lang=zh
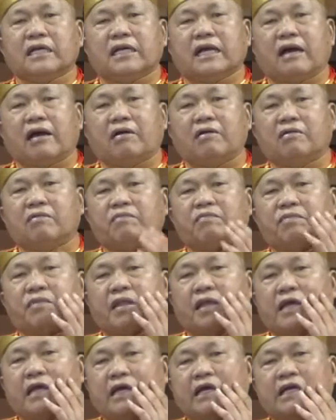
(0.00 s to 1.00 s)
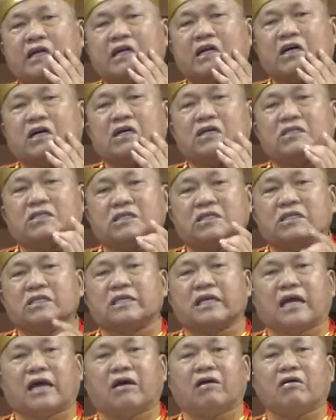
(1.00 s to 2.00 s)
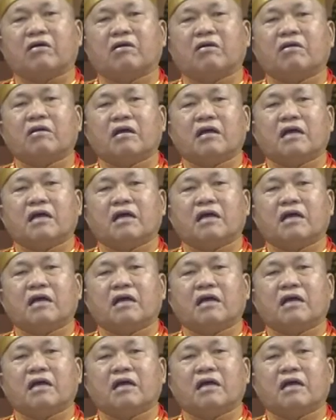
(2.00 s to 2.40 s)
爻克是爻。